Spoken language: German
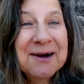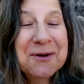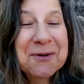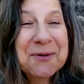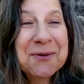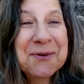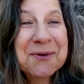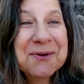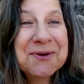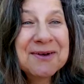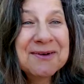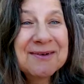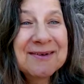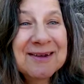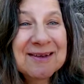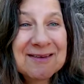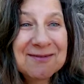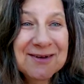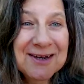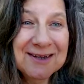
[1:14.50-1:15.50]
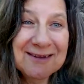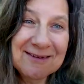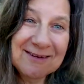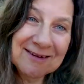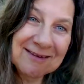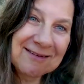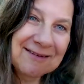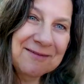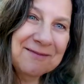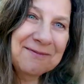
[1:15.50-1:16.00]
Und das werde ich
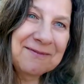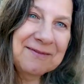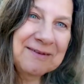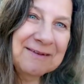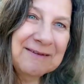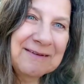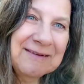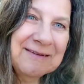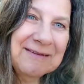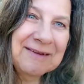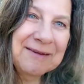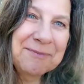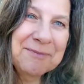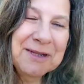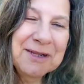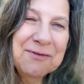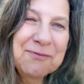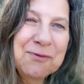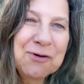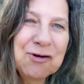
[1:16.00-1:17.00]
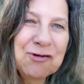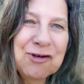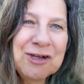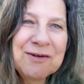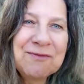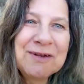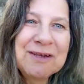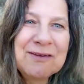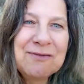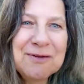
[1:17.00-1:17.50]
jetzt äh, demnächst
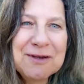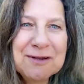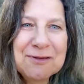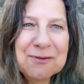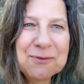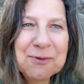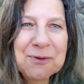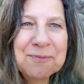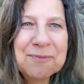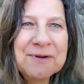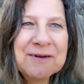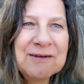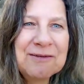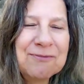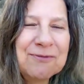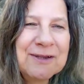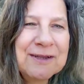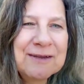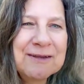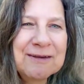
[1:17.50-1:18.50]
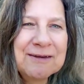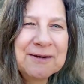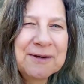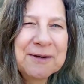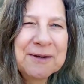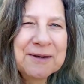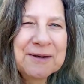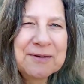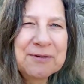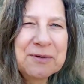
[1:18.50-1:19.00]
vorstellen, wenn ich wieder zurück bin. Ich fliege
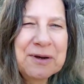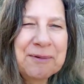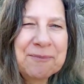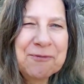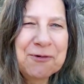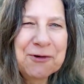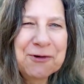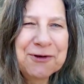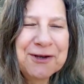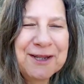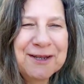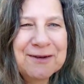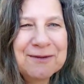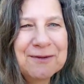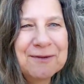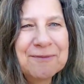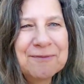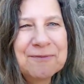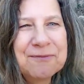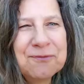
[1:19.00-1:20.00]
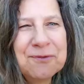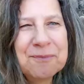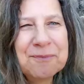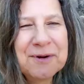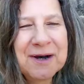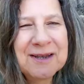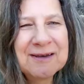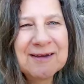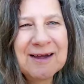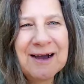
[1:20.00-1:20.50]
äh, am Wochenende für ein
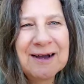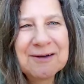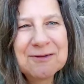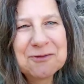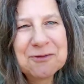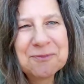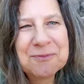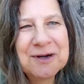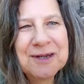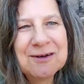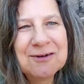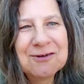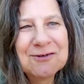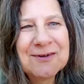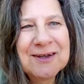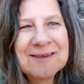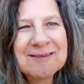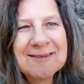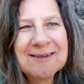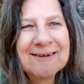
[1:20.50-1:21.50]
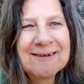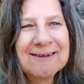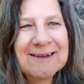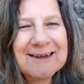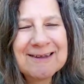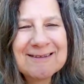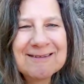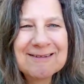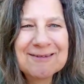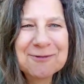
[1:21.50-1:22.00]
paar Tage zu meiner Schwester.
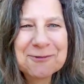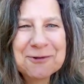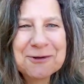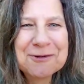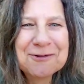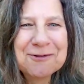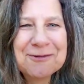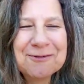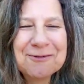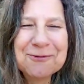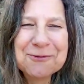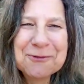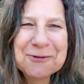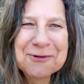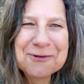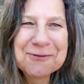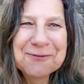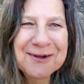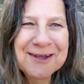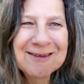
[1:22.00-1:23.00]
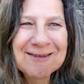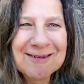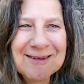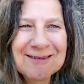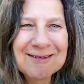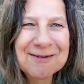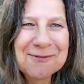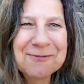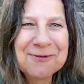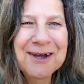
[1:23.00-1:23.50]
Da ist ein, toll, ein schönes Fest,
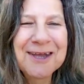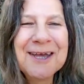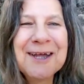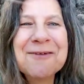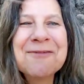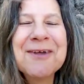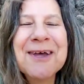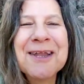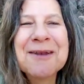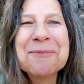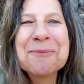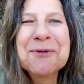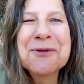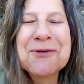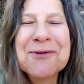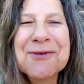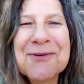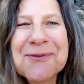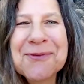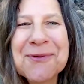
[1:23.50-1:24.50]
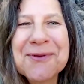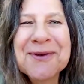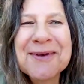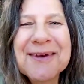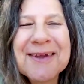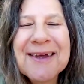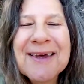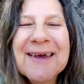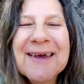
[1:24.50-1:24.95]
das gefeiert werden möchte. Und